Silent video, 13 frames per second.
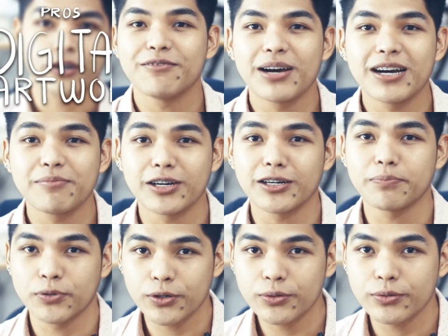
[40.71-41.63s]
Ano ba ang
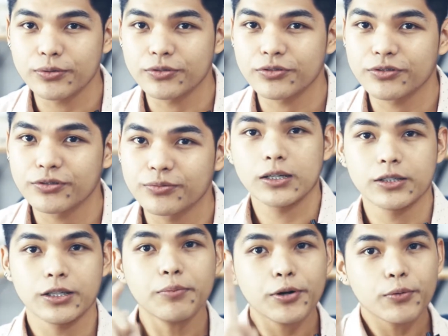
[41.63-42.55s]
mga pros?
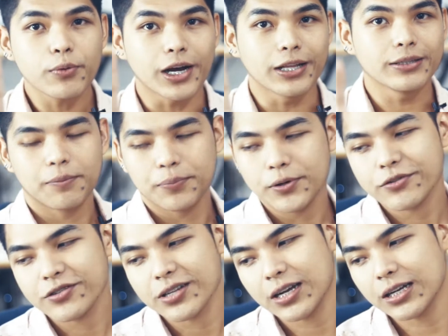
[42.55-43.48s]
Number one, ang
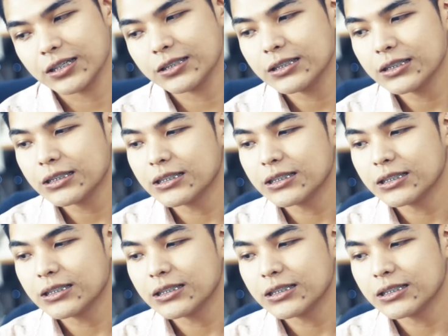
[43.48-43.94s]
pros ng